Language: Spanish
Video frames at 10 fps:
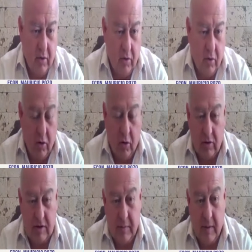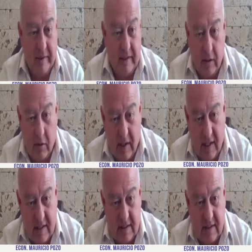o, simplemente no
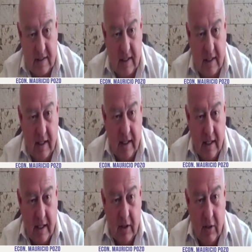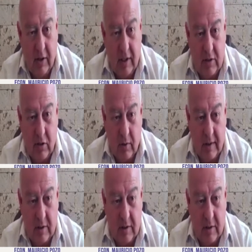darse, es decir, no, eso no es